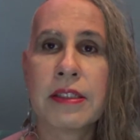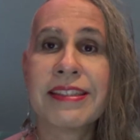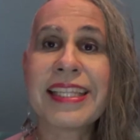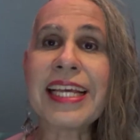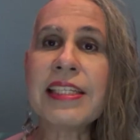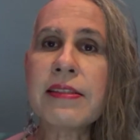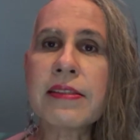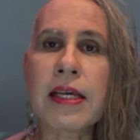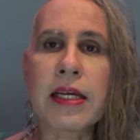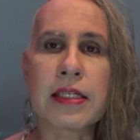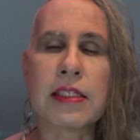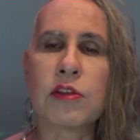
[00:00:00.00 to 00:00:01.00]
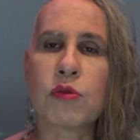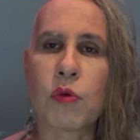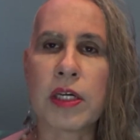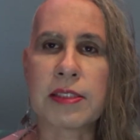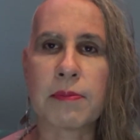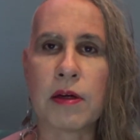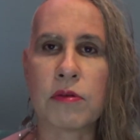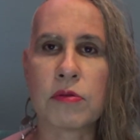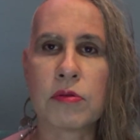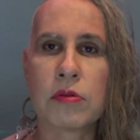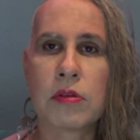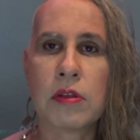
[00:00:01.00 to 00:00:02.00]
tem sangue em suas
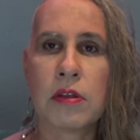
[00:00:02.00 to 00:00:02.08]
mãos.